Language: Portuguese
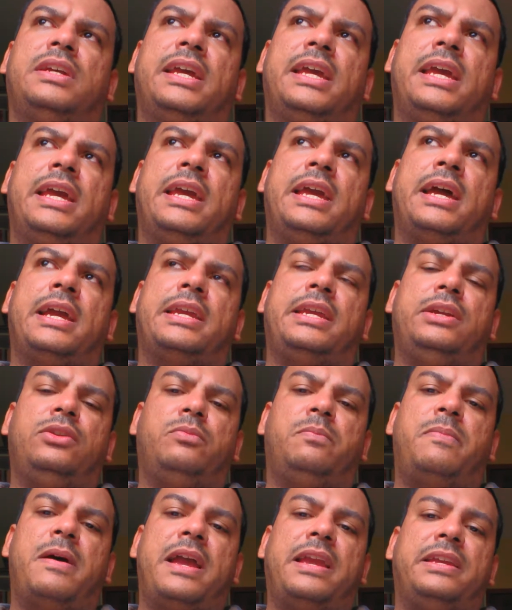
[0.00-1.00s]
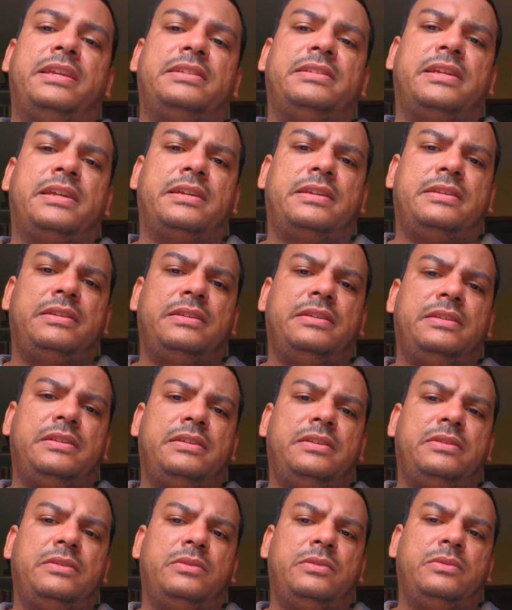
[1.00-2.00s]
é, aqui no país, né?
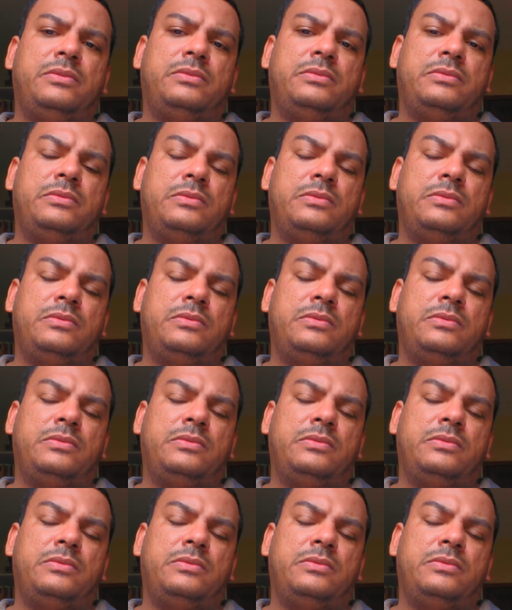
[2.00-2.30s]
Que